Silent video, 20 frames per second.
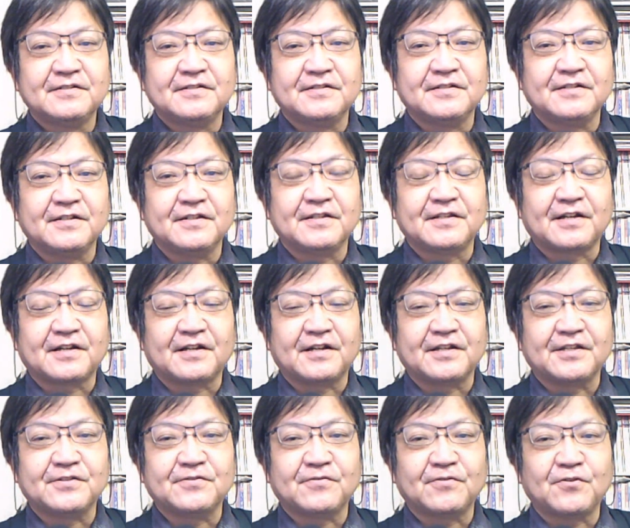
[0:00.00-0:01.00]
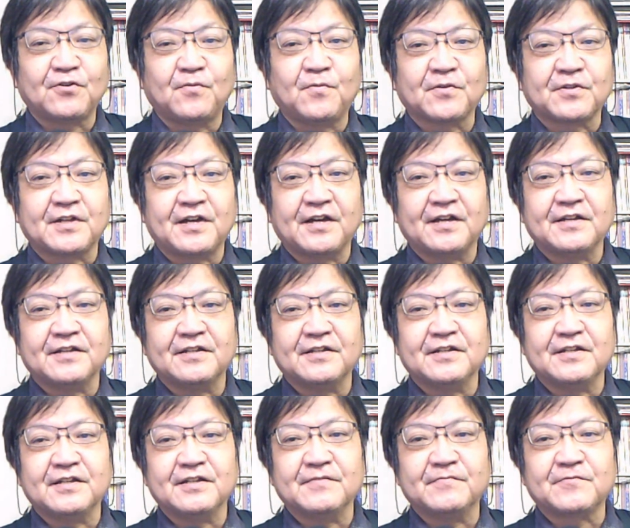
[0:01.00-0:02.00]
えー、だから非常に重たい、
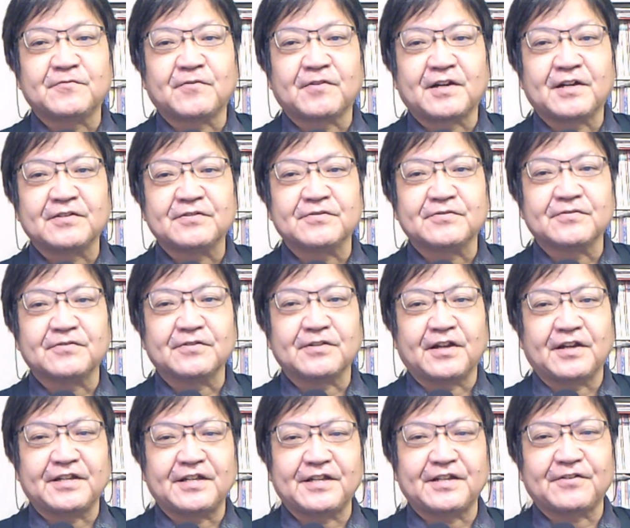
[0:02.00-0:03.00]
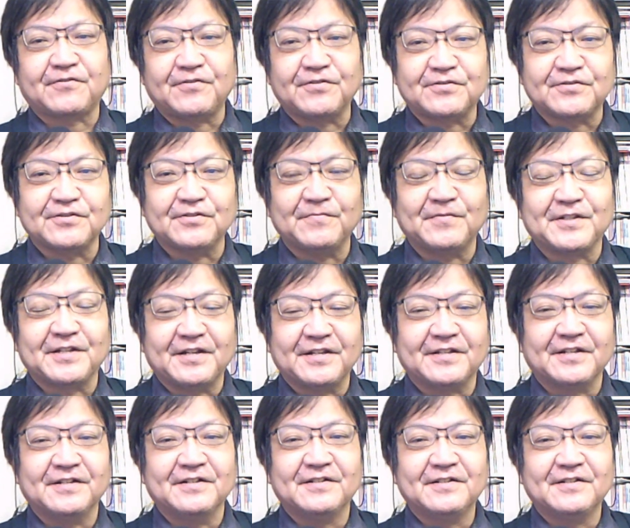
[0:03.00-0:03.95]
えー、向こうからすると、なんやねこいつみたいな、